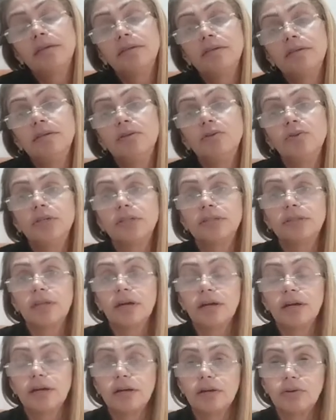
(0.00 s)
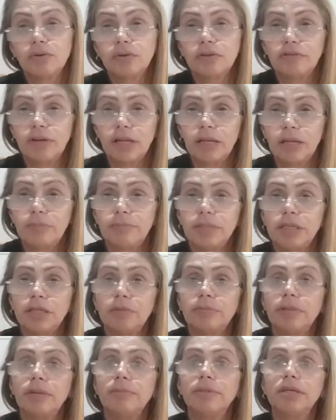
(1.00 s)
e o que, tá, o que vale a pena
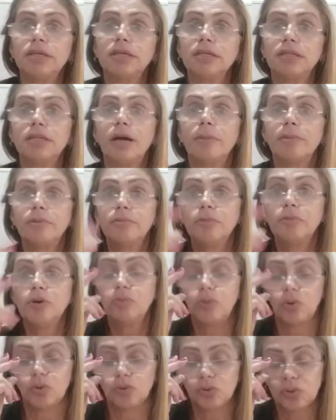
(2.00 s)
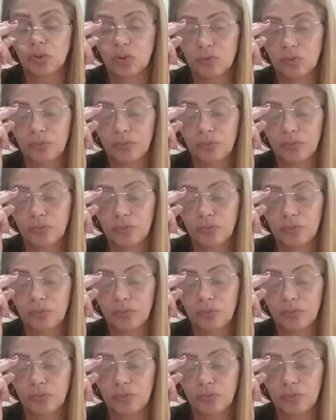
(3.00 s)
para mim e que dá para o meu bolso.